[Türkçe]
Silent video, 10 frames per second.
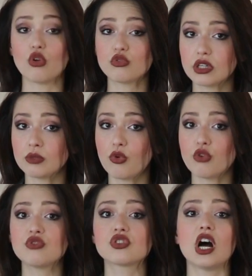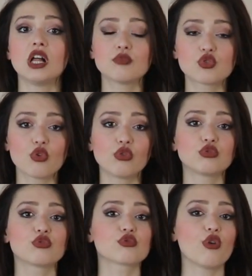4 yıl boyunca almış
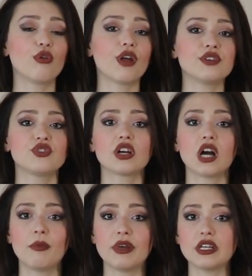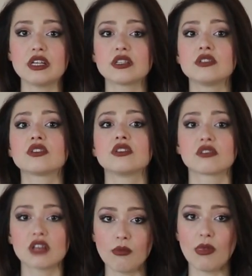olduğunuz öğrenci ikamet izinizin
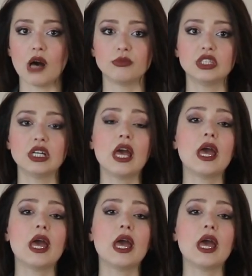tamamı